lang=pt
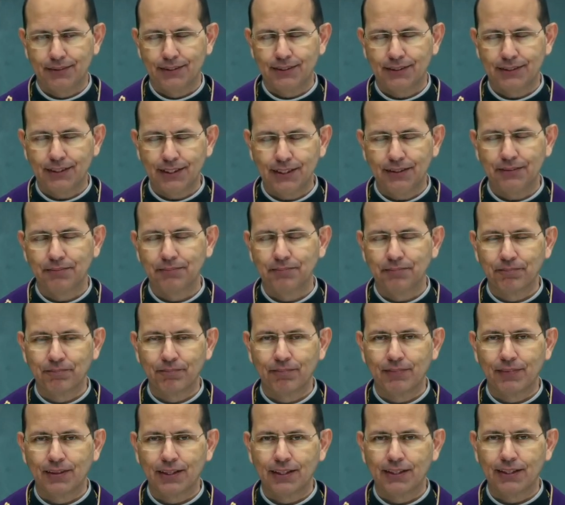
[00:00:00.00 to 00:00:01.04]
Sim,
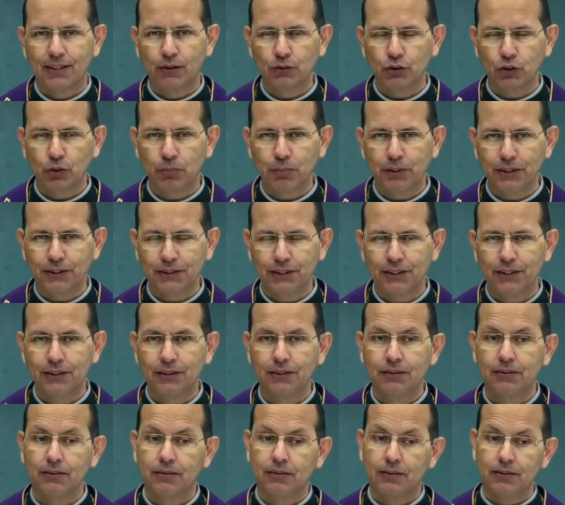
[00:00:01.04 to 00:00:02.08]
não somente
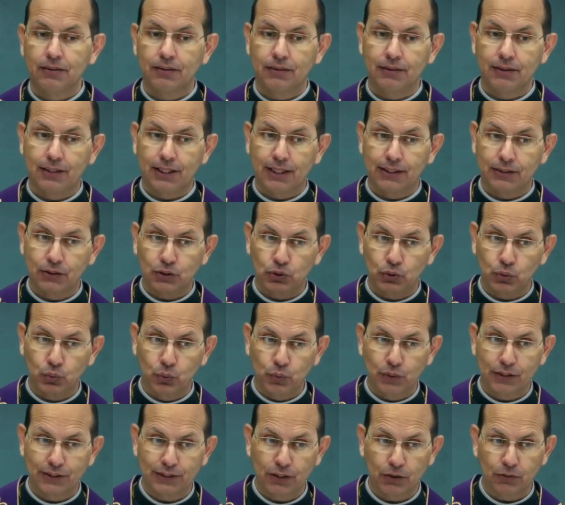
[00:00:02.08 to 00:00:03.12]
da
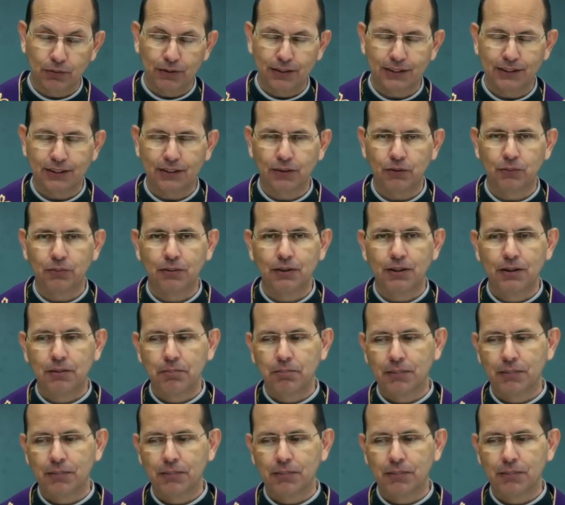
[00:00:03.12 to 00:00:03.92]
sua salvação,